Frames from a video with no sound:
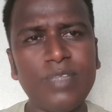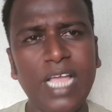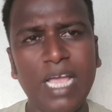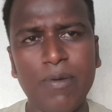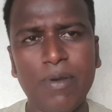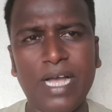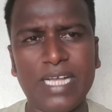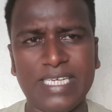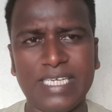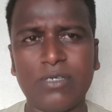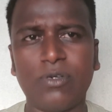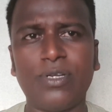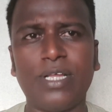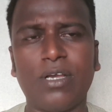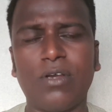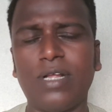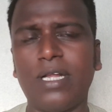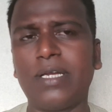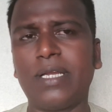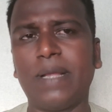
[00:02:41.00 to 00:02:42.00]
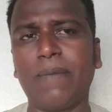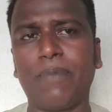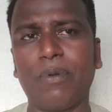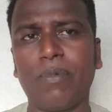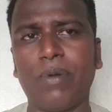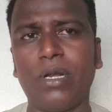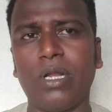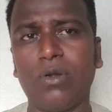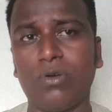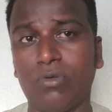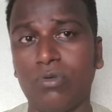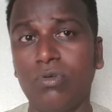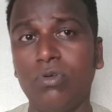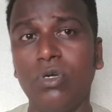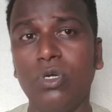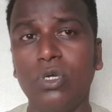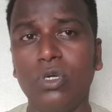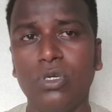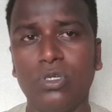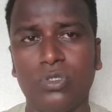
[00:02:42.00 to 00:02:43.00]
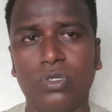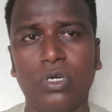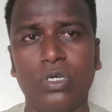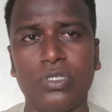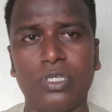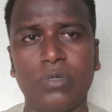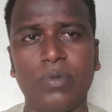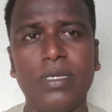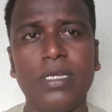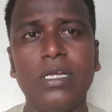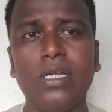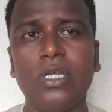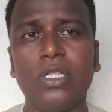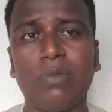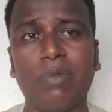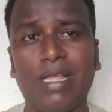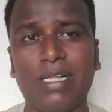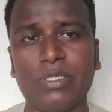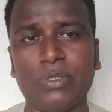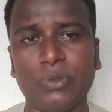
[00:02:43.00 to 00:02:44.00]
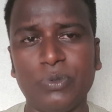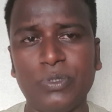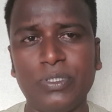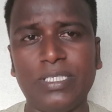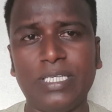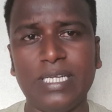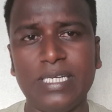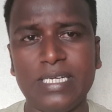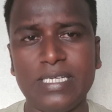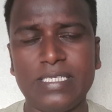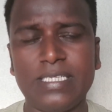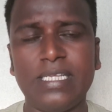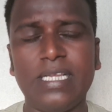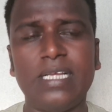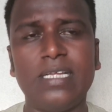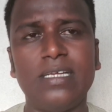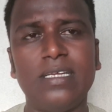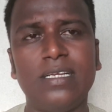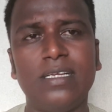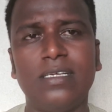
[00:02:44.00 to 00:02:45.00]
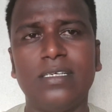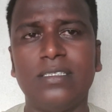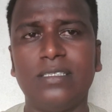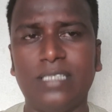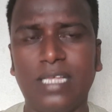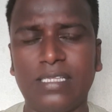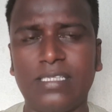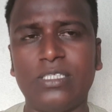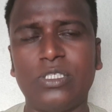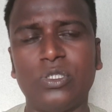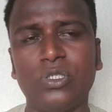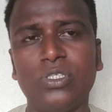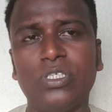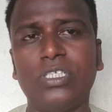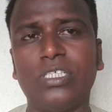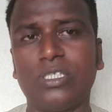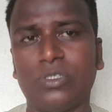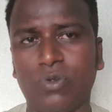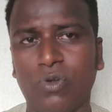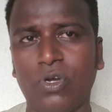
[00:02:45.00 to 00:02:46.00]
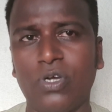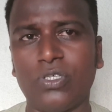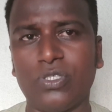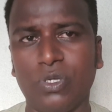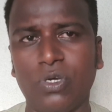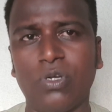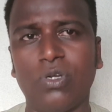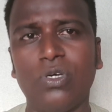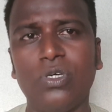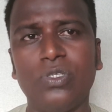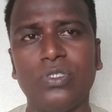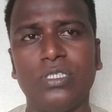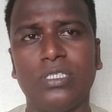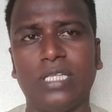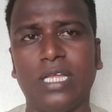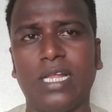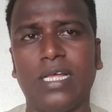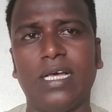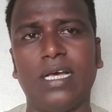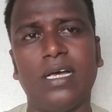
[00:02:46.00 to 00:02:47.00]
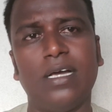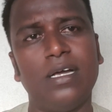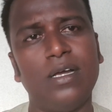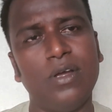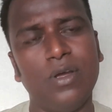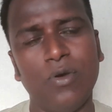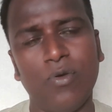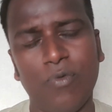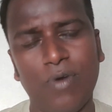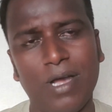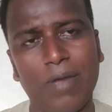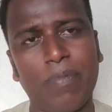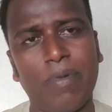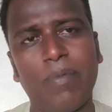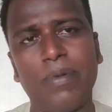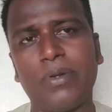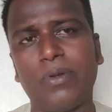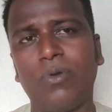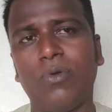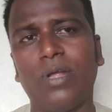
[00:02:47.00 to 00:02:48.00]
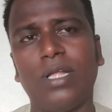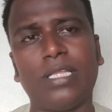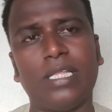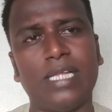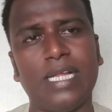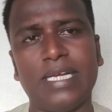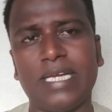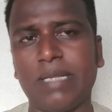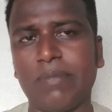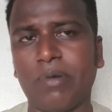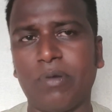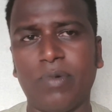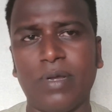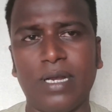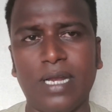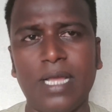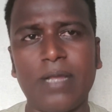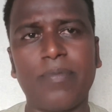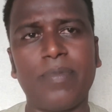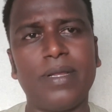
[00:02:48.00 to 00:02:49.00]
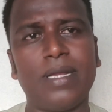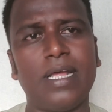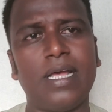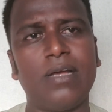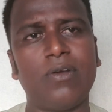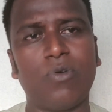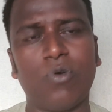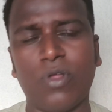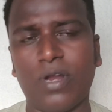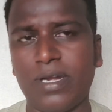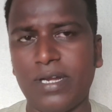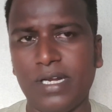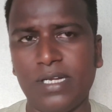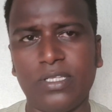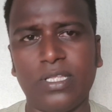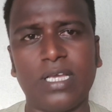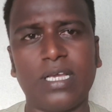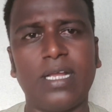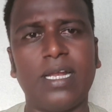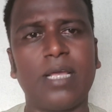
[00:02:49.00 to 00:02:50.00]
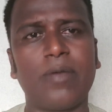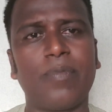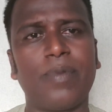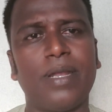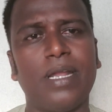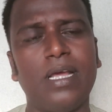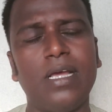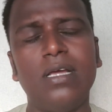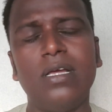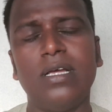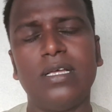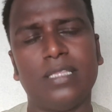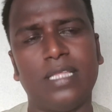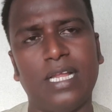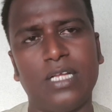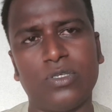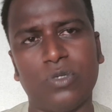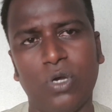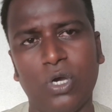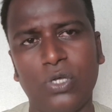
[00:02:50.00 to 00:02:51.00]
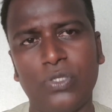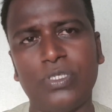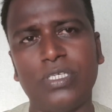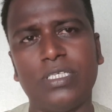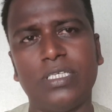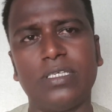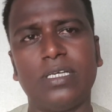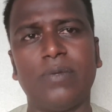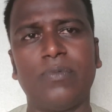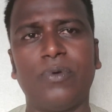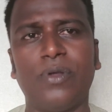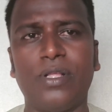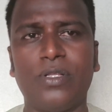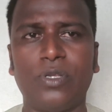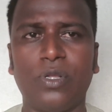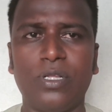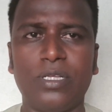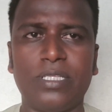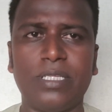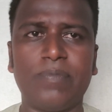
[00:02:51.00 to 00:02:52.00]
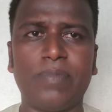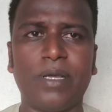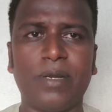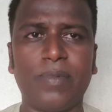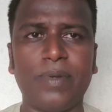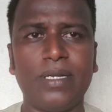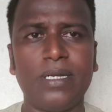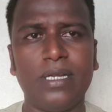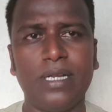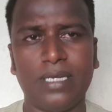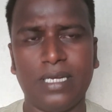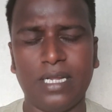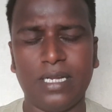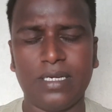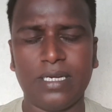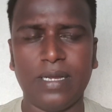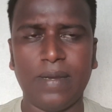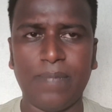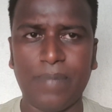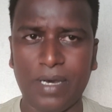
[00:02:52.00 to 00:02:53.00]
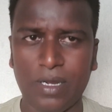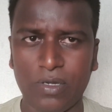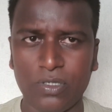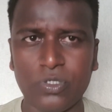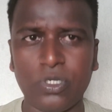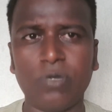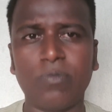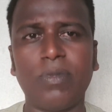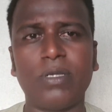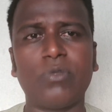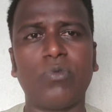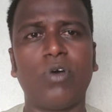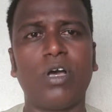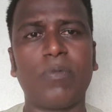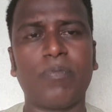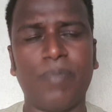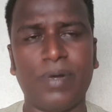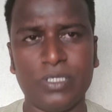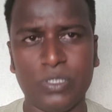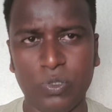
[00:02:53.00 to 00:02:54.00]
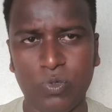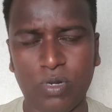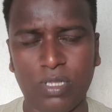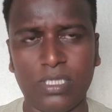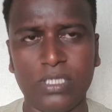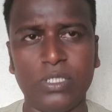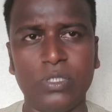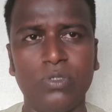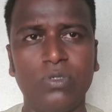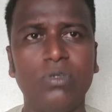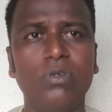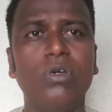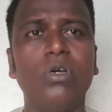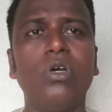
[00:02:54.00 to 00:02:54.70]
এবং আশা করি এখন অ্যান্টি অ্যাপ্রুভালটাও একটু সহজ হবে যারা ছুটিতে এসেছিলেন তাদের জন্য জিনিসটা সহজ হলো যে তারা ওয়ার্ক পারমিট হোল্ডার তাদের এন্ট্রি অ্যাপ্রুভাল লাগবে না কোয়ারেন্টাইন থাকা লাগবে না তারা সহজেই সিঙ্গাপুরে চলে যেতে পারবেন এটা একটা ভালো সংবাদ ওয়ার্ক পাস হোল্ডারদের জন্য